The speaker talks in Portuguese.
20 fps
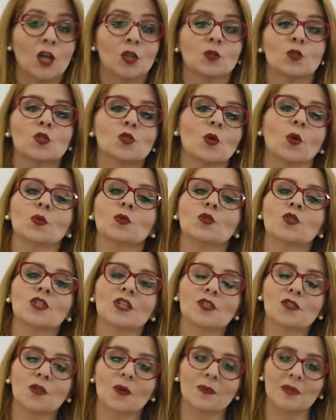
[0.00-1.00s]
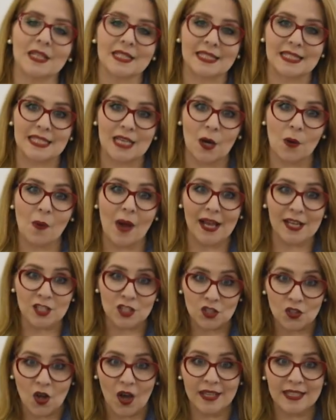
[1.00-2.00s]
Nos contos de assombração, a
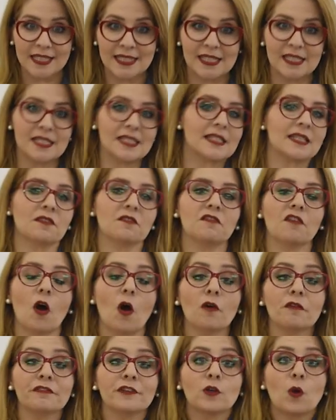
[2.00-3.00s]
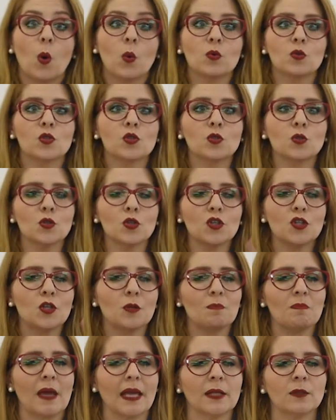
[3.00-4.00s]
história se desenvolve com o
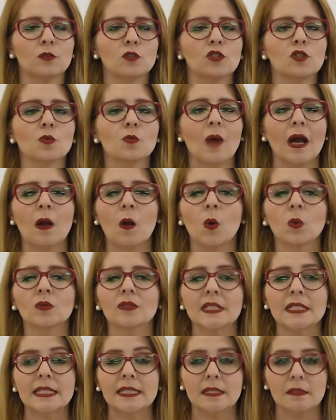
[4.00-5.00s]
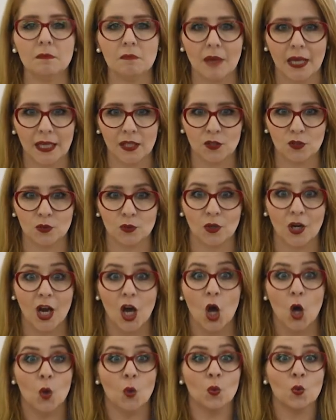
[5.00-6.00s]
surgimento de um acontecimento,
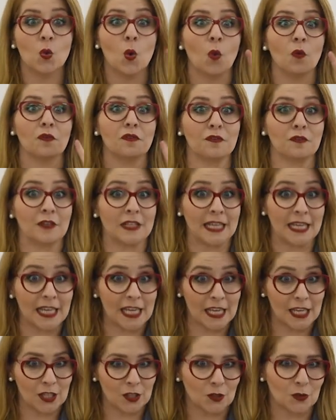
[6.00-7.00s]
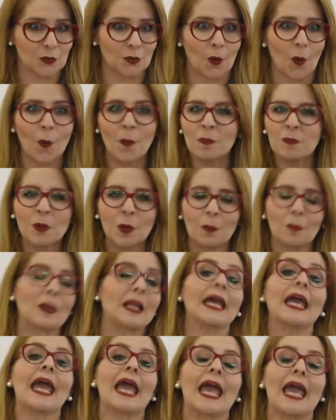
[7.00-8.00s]
um conflito, um
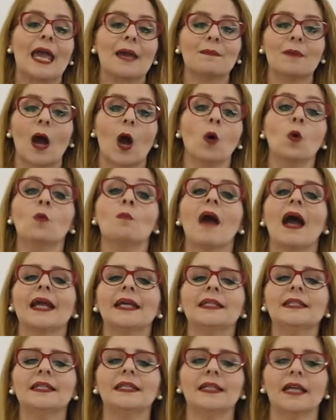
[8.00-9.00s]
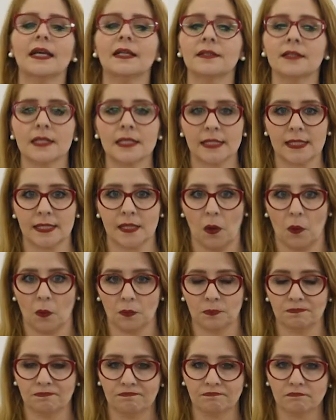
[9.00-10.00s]
problema, uma inquietação.